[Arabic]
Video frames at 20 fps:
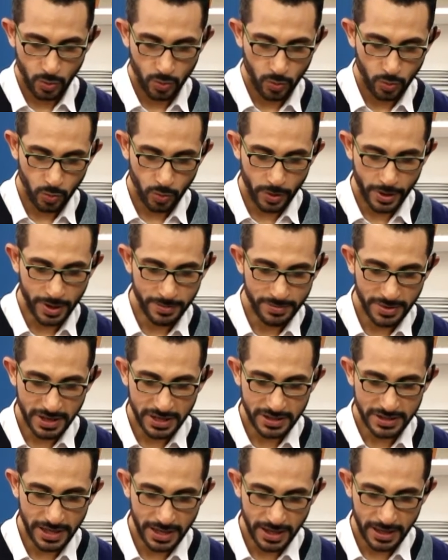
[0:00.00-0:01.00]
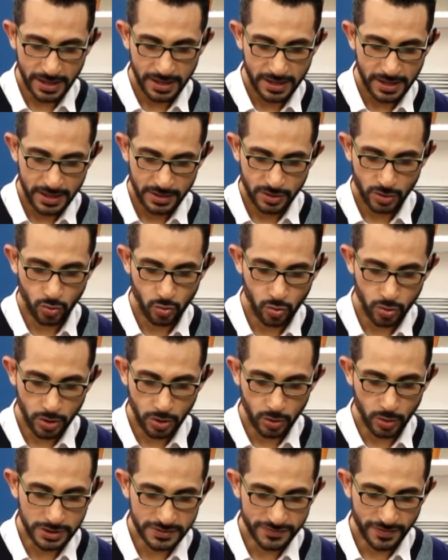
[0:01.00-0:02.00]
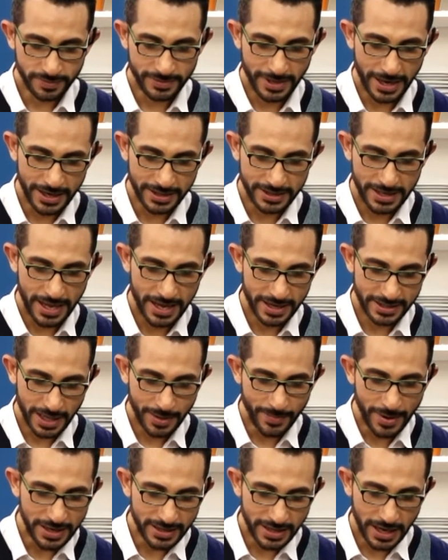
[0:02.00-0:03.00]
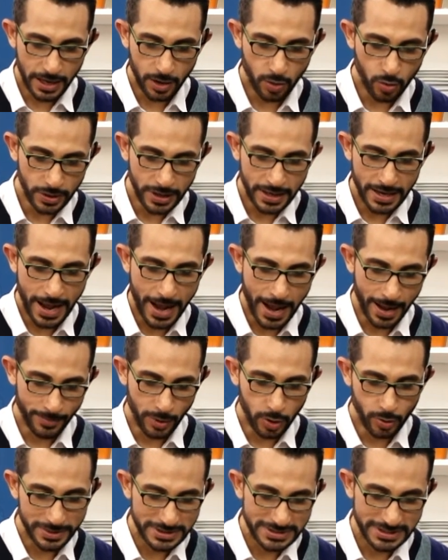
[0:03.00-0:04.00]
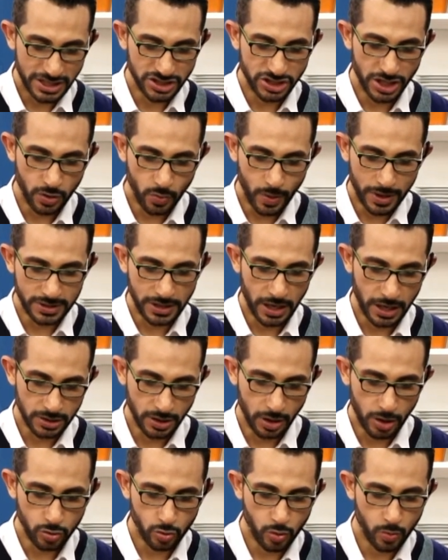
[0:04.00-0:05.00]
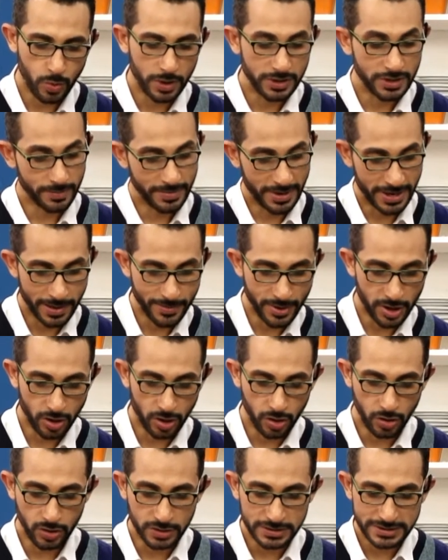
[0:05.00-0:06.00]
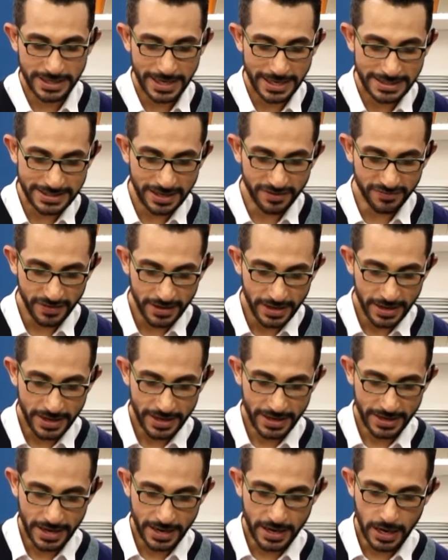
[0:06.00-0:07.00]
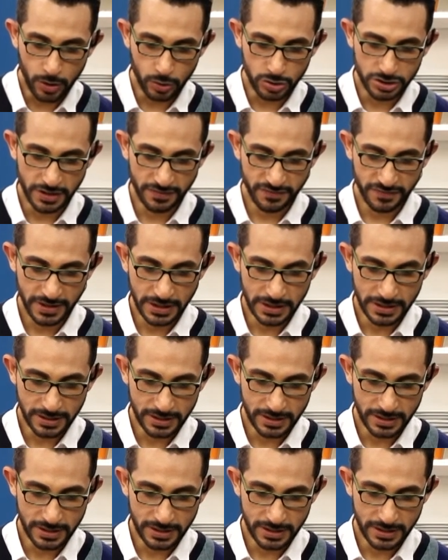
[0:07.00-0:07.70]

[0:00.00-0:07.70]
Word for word: وبكده تكون الوصفه بتاعتنا اكتملت انا كل اللي هعمله بس عشان وقت حضراتكم وقت البرنامج خلاص ازف ان انا اهو شايفين